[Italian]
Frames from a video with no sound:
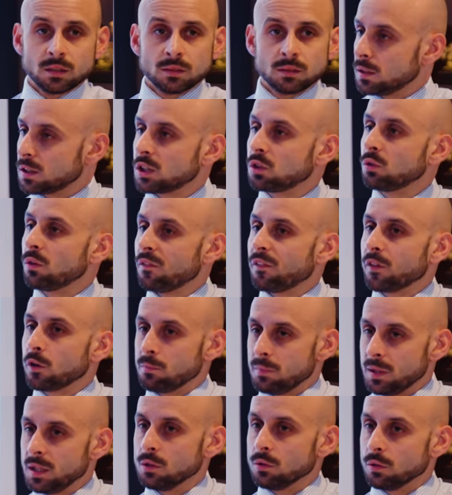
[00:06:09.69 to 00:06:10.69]
Se tu vuoi fare un
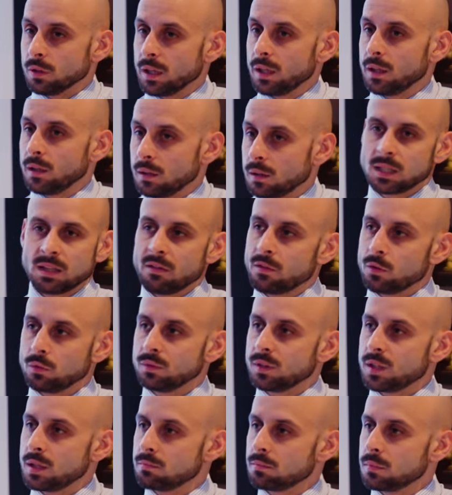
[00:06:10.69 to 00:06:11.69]
milione, devi avere un
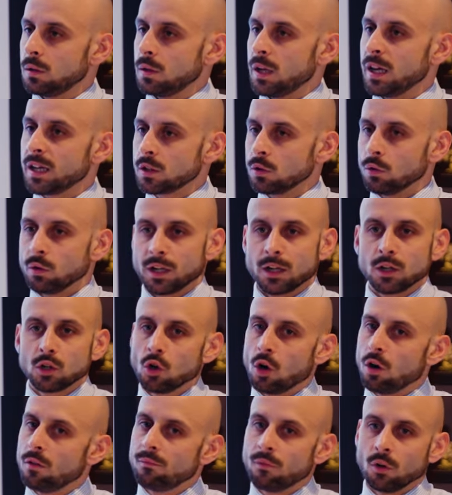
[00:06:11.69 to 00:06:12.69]
team. Errore,
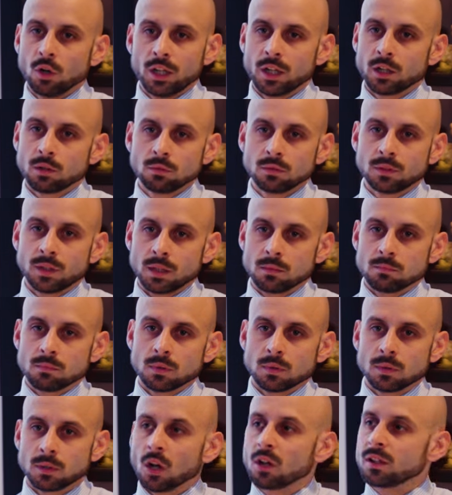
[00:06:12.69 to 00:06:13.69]
non volere un team.
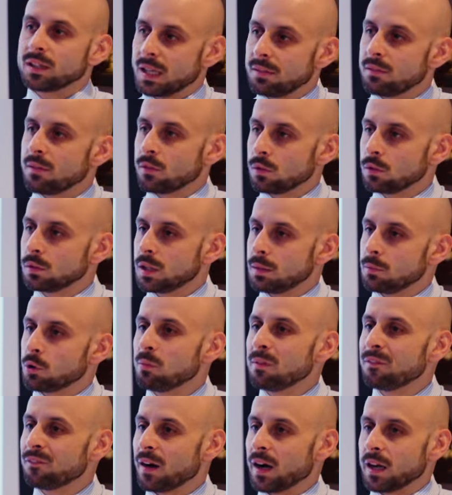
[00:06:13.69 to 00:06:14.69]
No, devi avere un team.
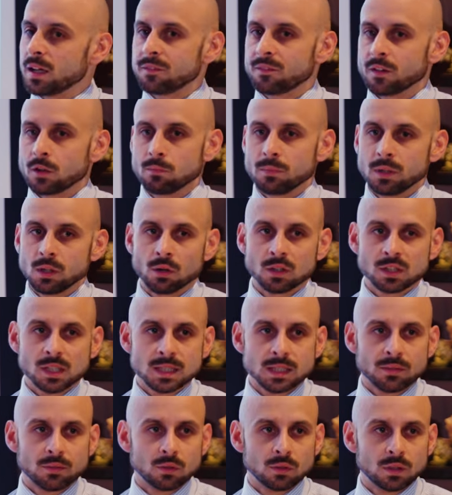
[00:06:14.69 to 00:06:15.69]
Come fai a fare un milione
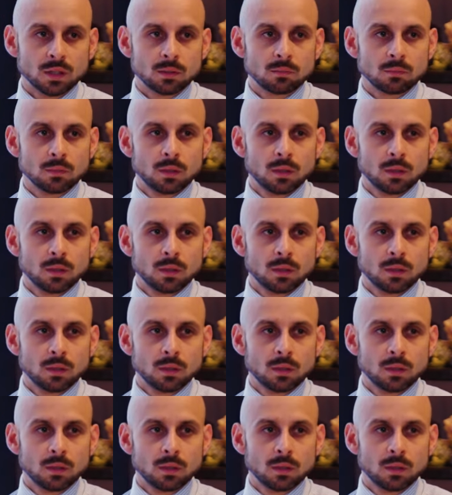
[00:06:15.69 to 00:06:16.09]
senza avere un team?